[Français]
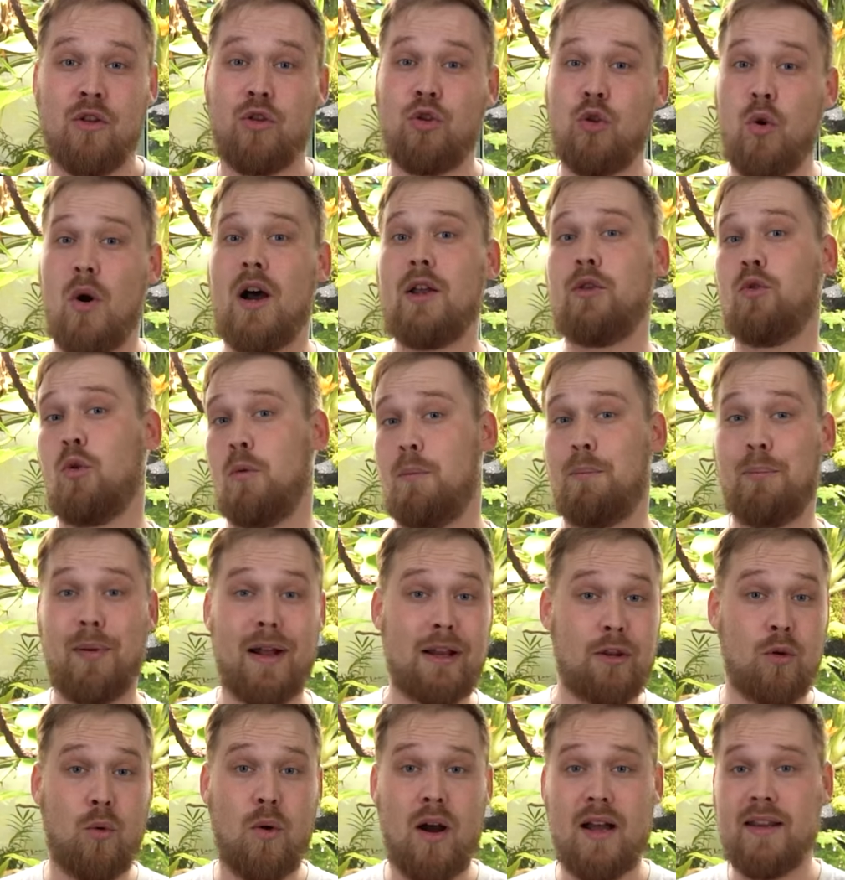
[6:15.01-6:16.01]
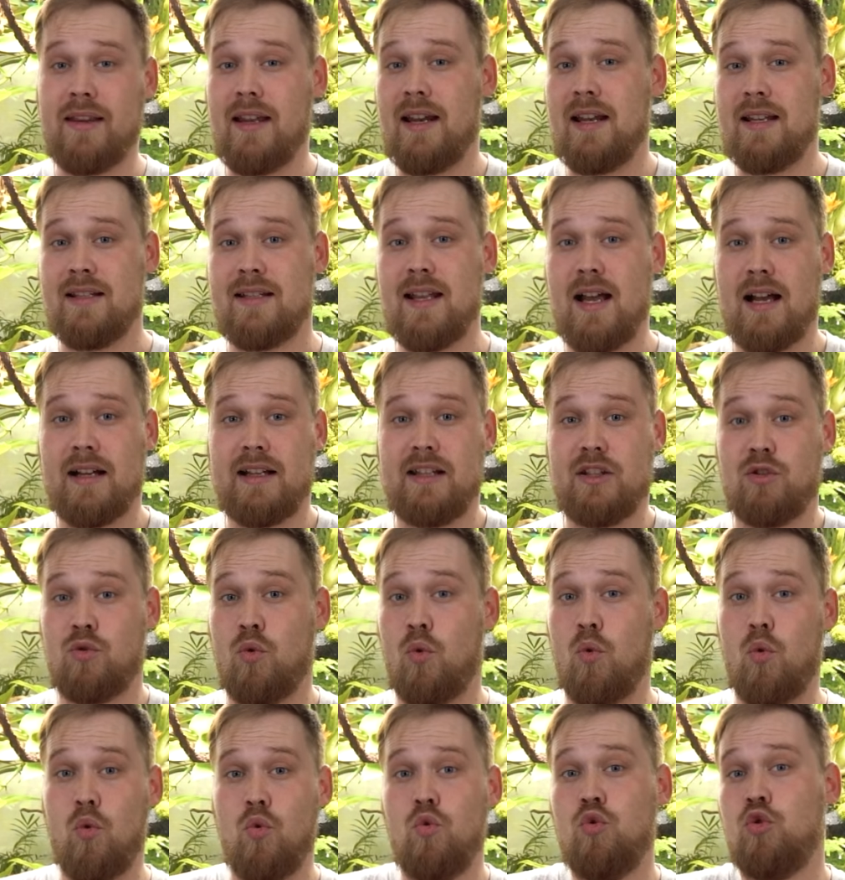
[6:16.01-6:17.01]
T'auras donc pas le droit à des lézards qui
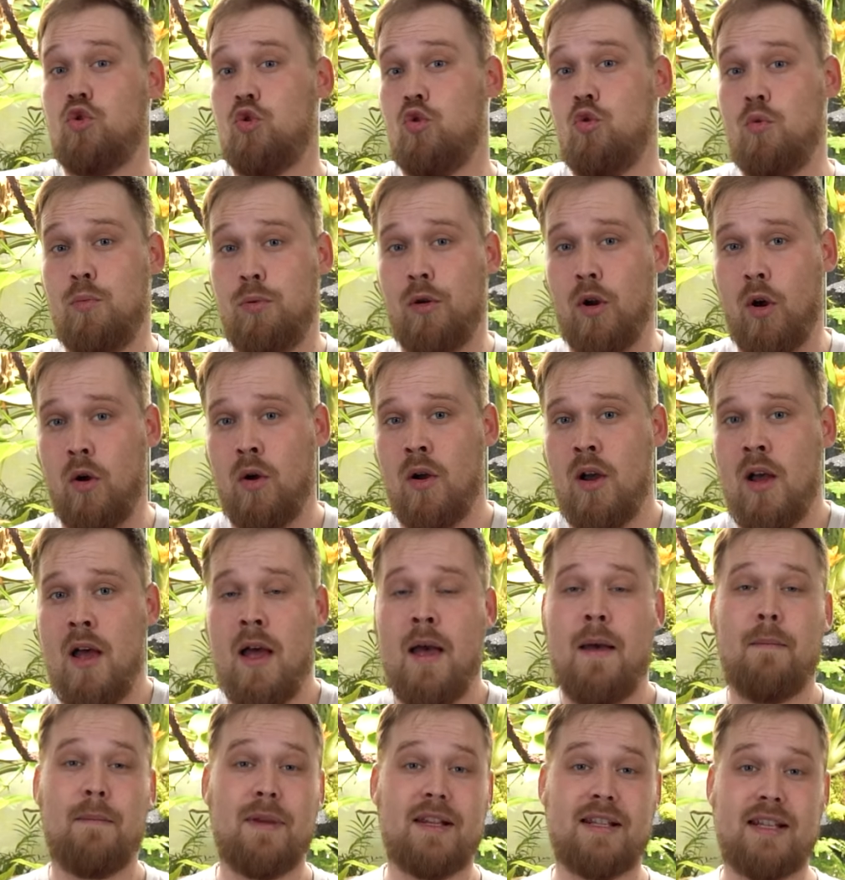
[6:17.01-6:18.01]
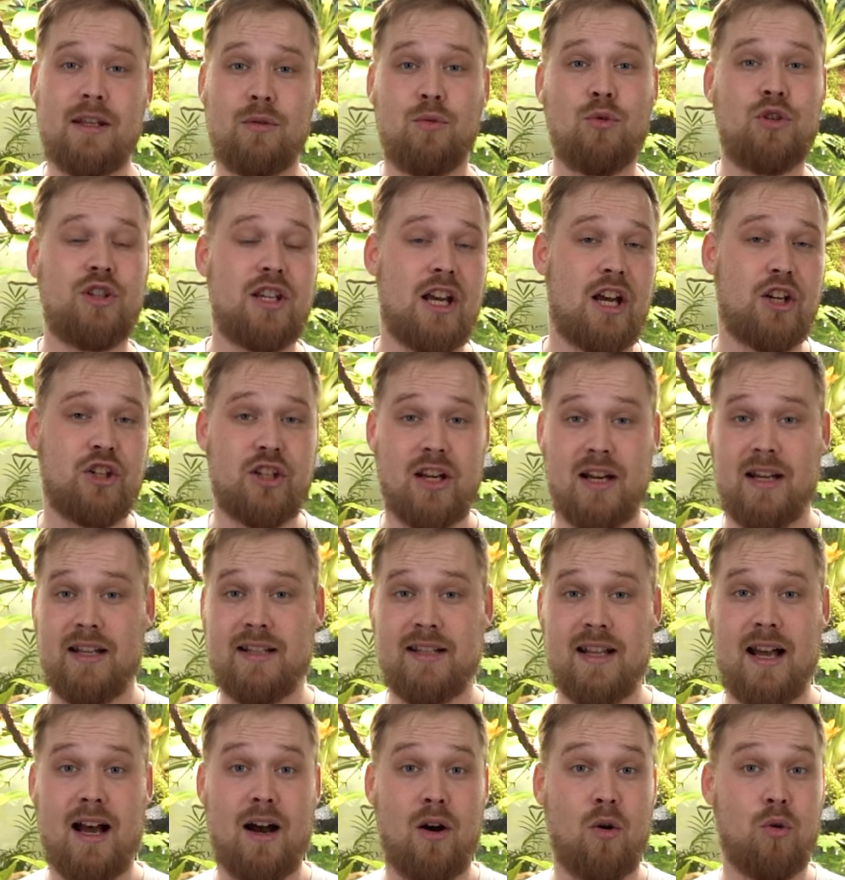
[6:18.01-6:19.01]
sont rouges ou blancs, mais si tu cherches un
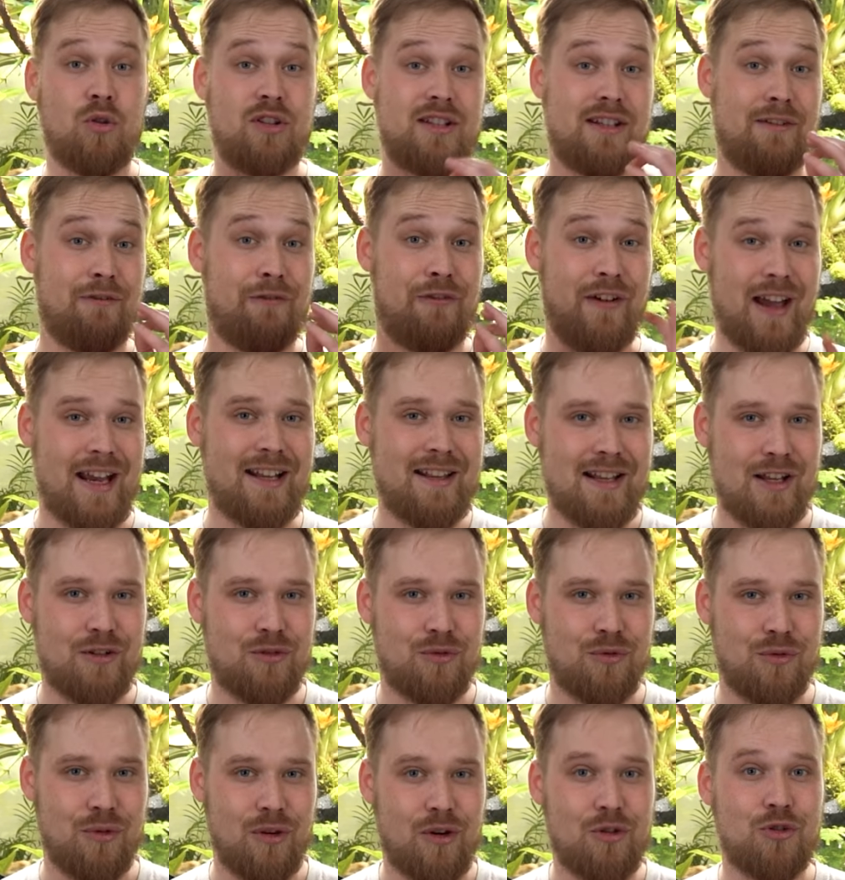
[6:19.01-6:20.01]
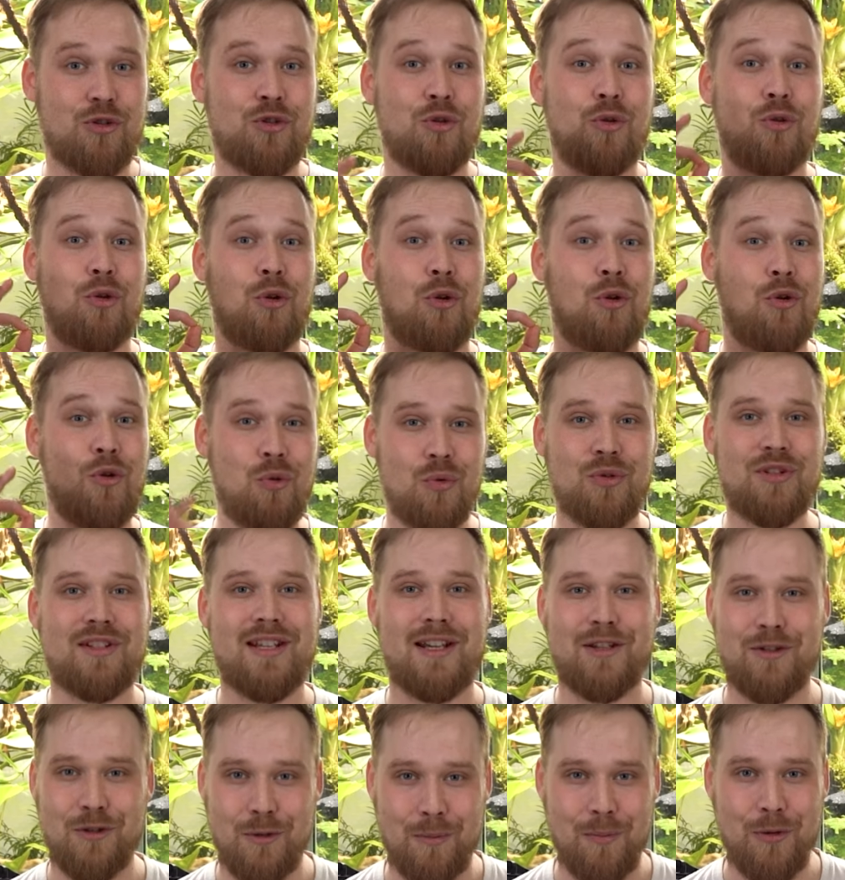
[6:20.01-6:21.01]
lézard aussi frais que nature, je te
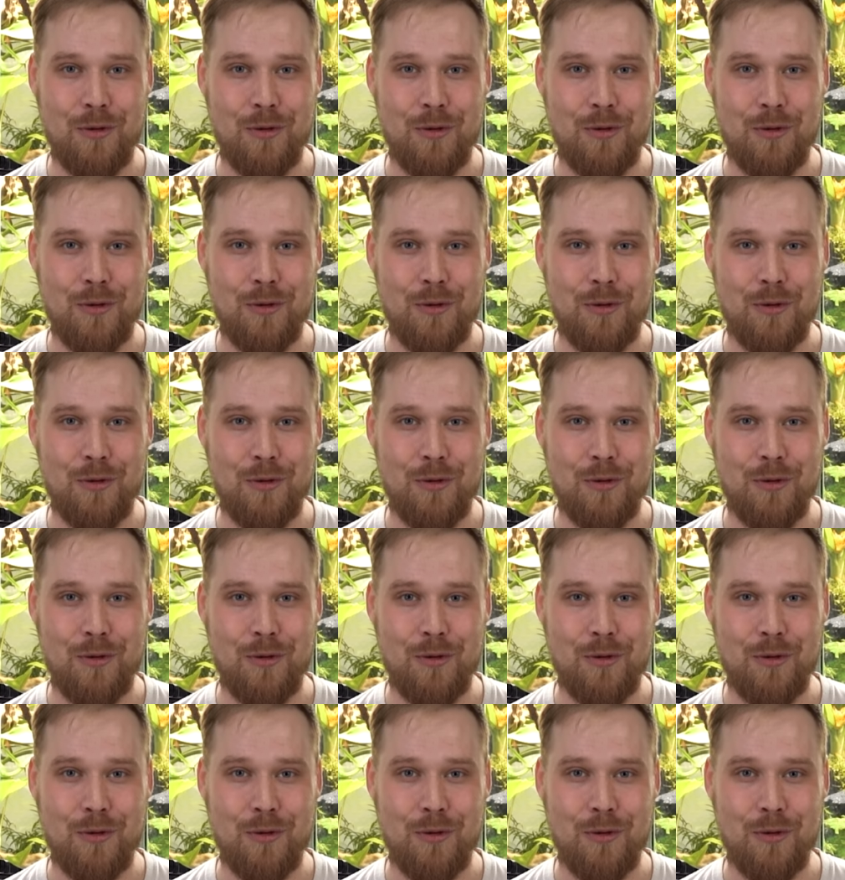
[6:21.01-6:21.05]
conseille ce